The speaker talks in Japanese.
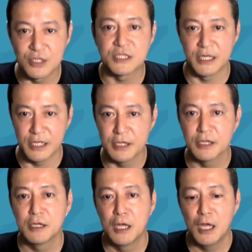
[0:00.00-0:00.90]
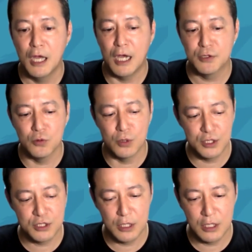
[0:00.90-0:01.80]
そうですね。あと
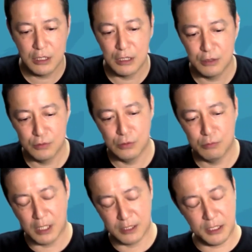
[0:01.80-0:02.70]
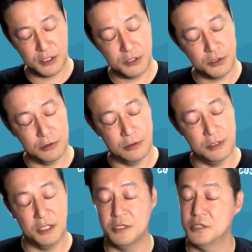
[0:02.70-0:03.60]
私があの、まあ、前
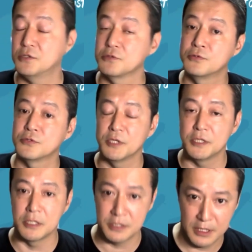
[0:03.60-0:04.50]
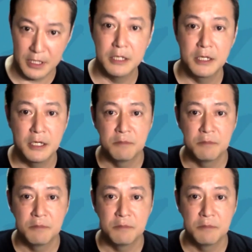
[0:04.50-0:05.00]
職、前々職含めてですね、